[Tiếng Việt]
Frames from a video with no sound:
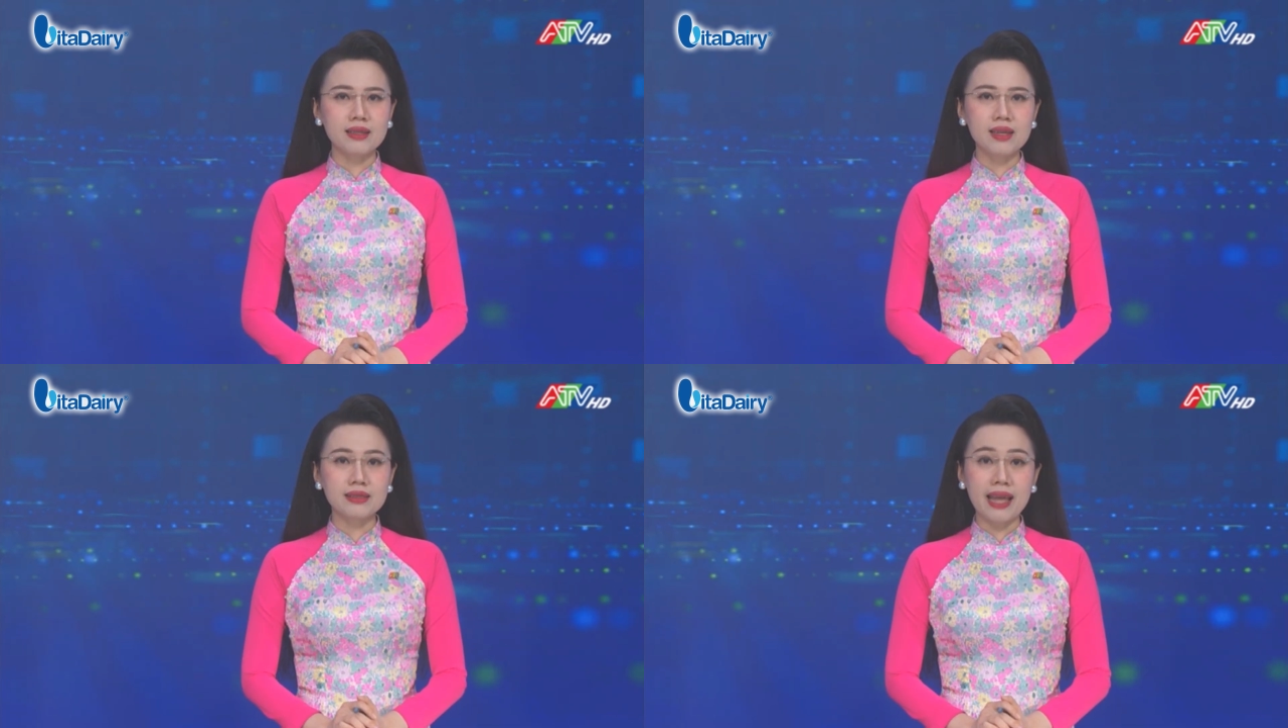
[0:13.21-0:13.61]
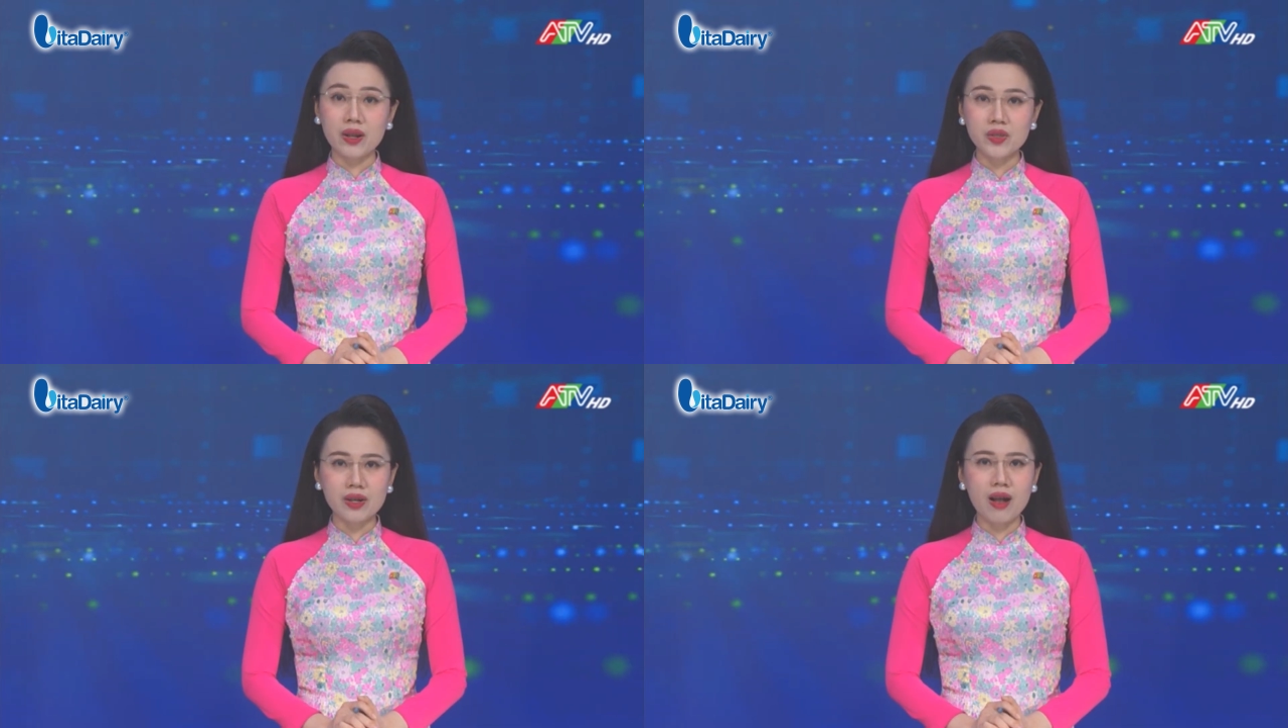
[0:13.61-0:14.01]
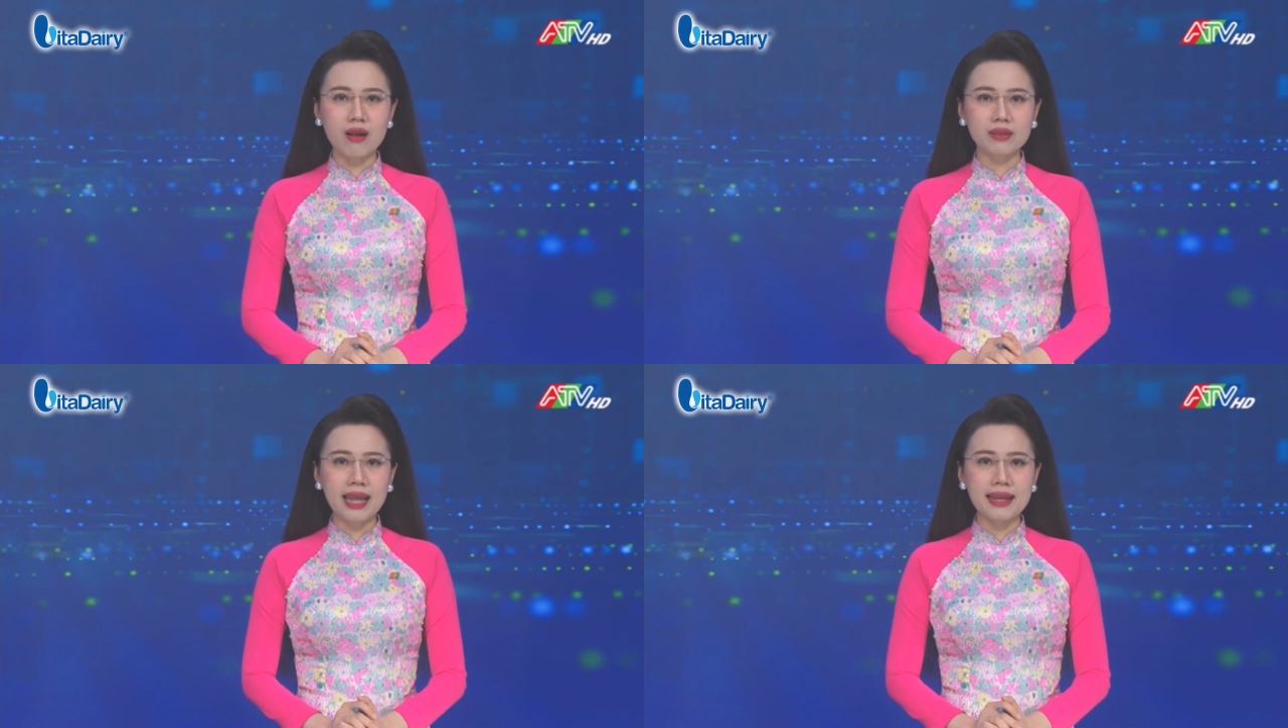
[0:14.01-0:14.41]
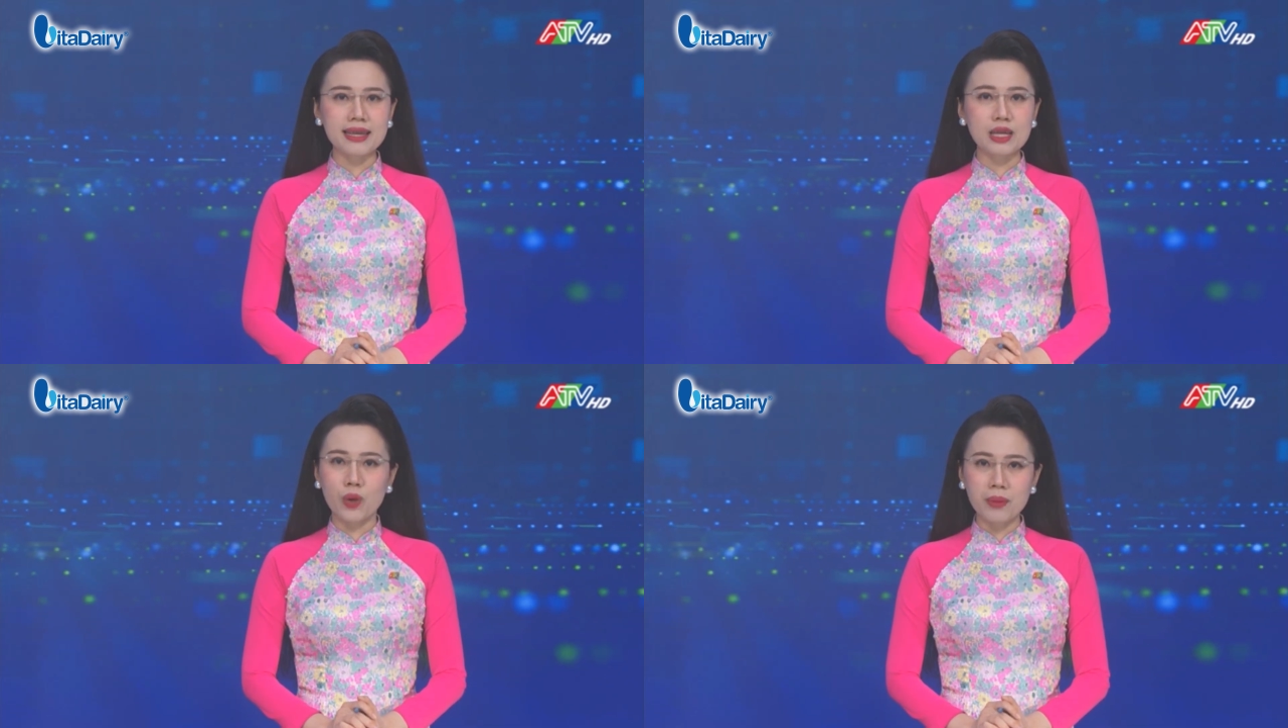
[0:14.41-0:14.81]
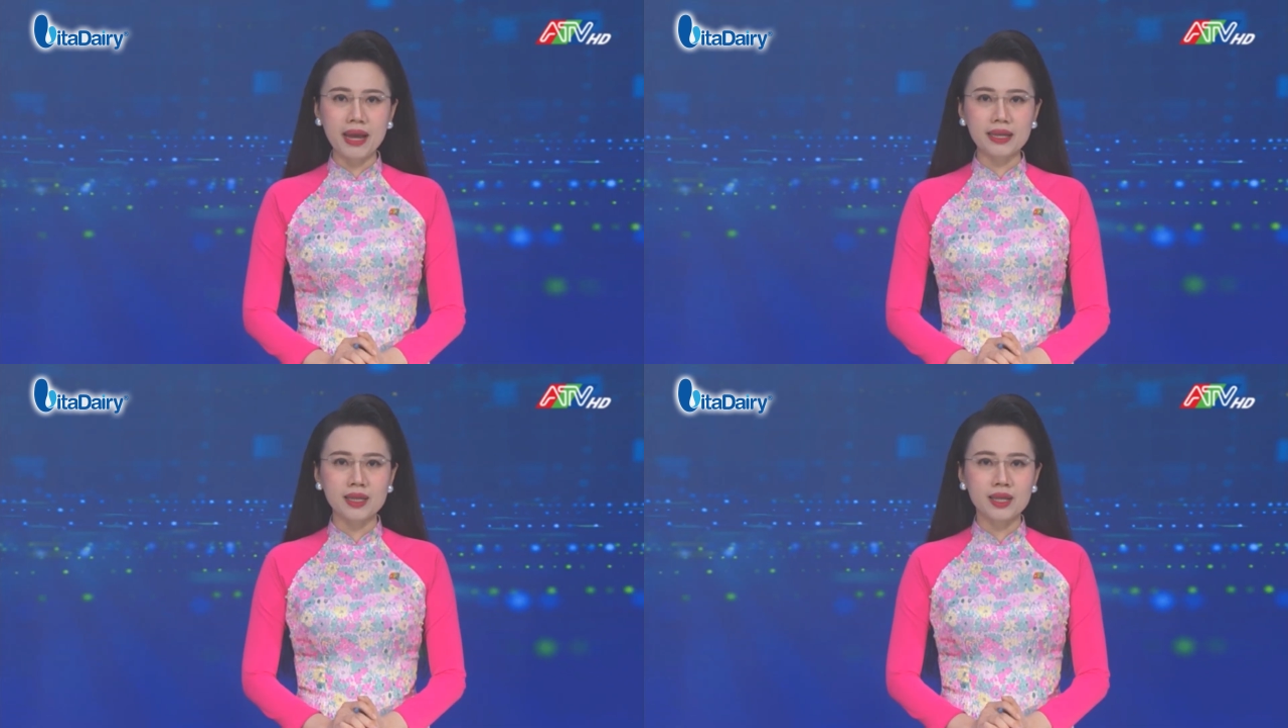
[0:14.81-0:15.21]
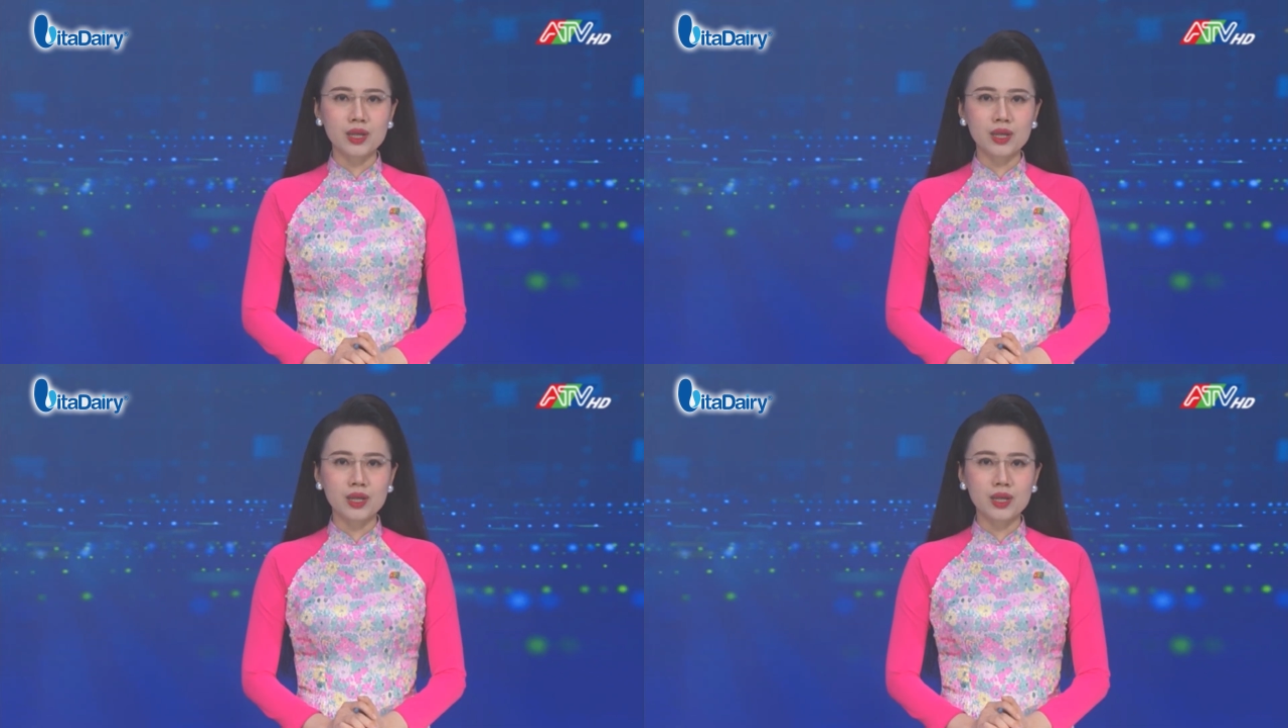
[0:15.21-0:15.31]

nền tảng cho con thai kỳ khỏe mạnh,